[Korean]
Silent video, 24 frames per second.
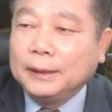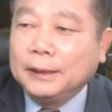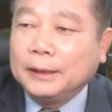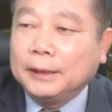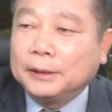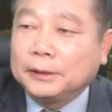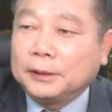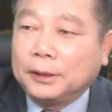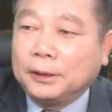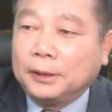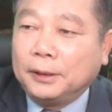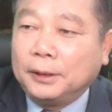
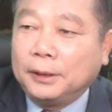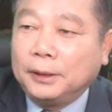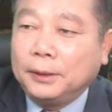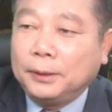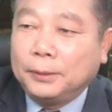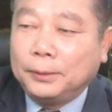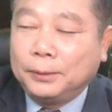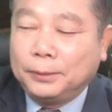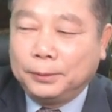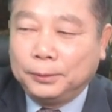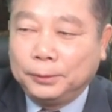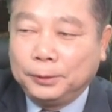그래서
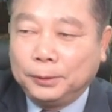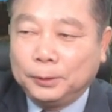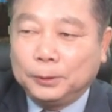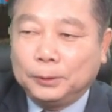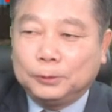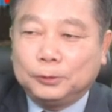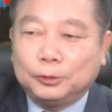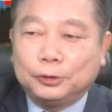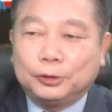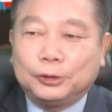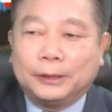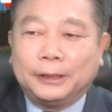오늘
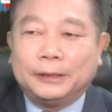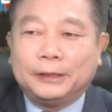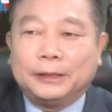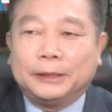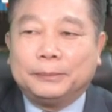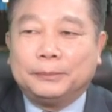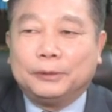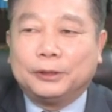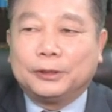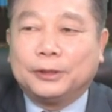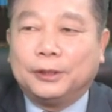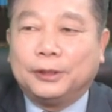추천해 드린
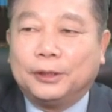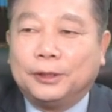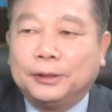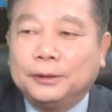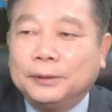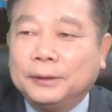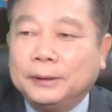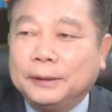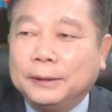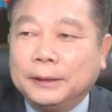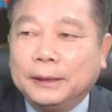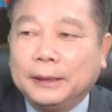
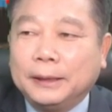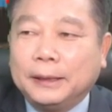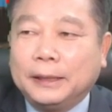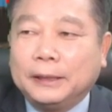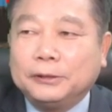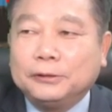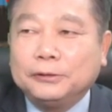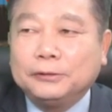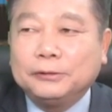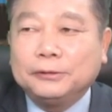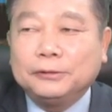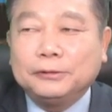물건,
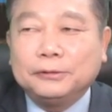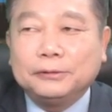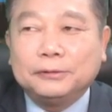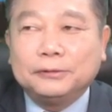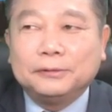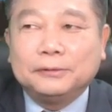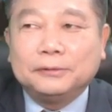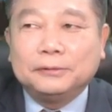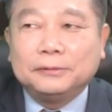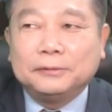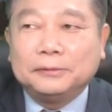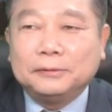
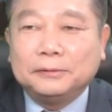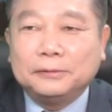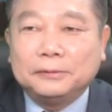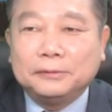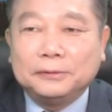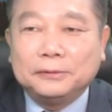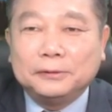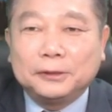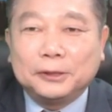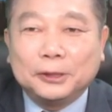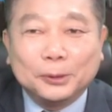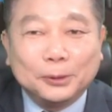
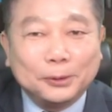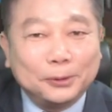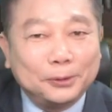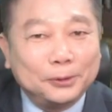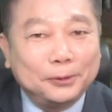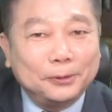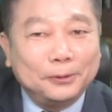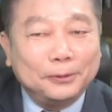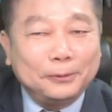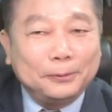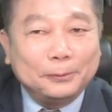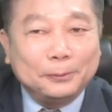아주
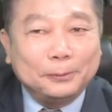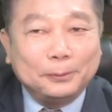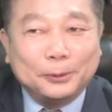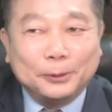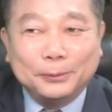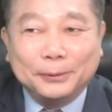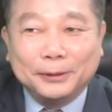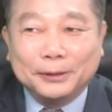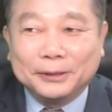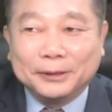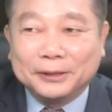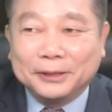저도
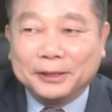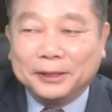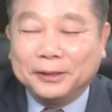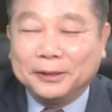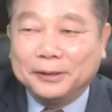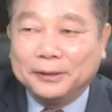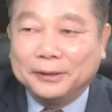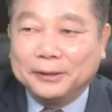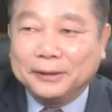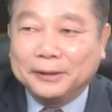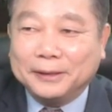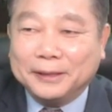보면서
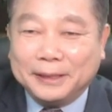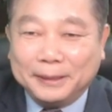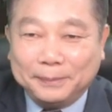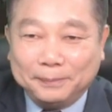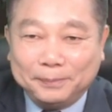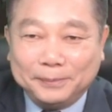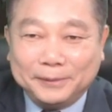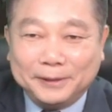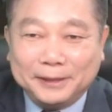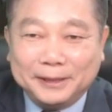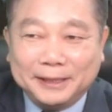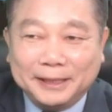
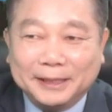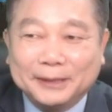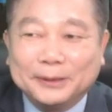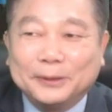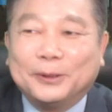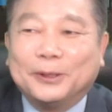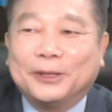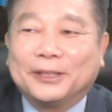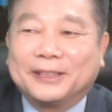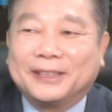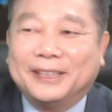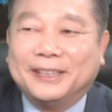깜짝
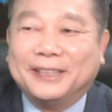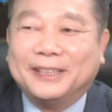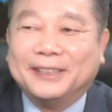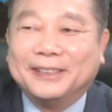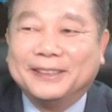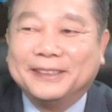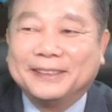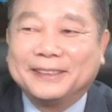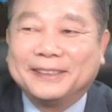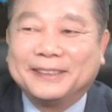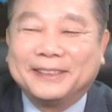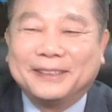
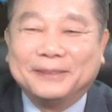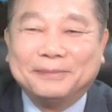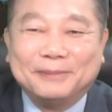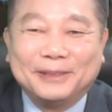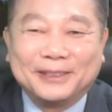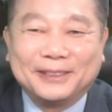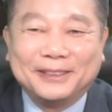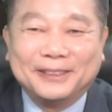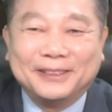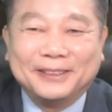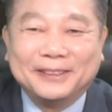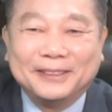놀랐던 그런
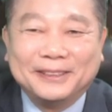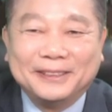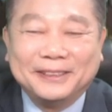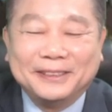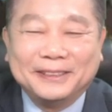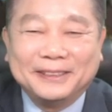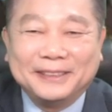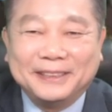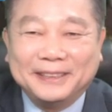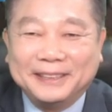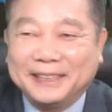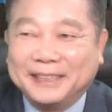
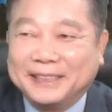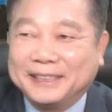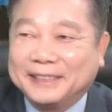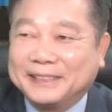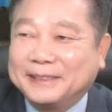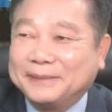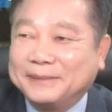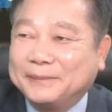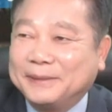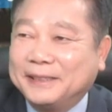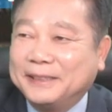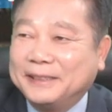물건이
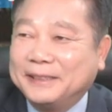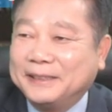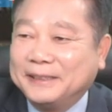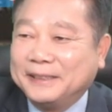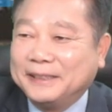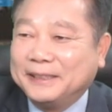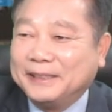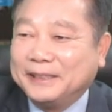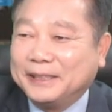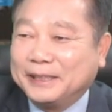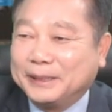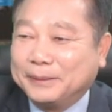되겠습니다.
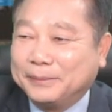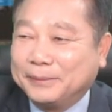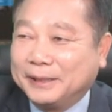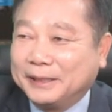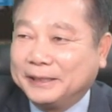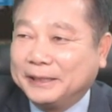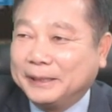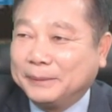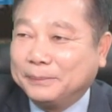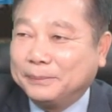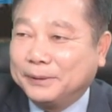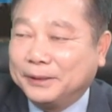여러분
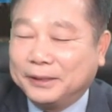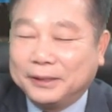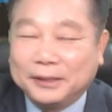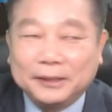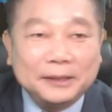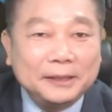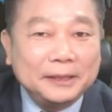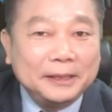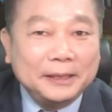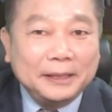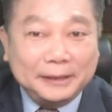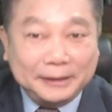같이
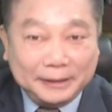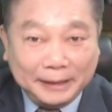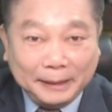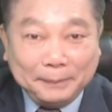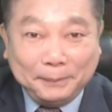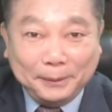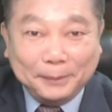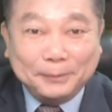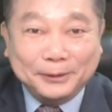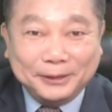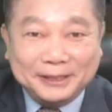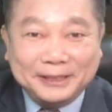한번
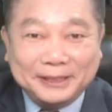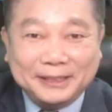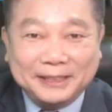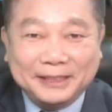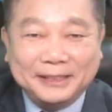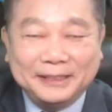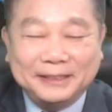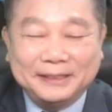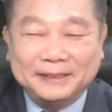살펴보시죠.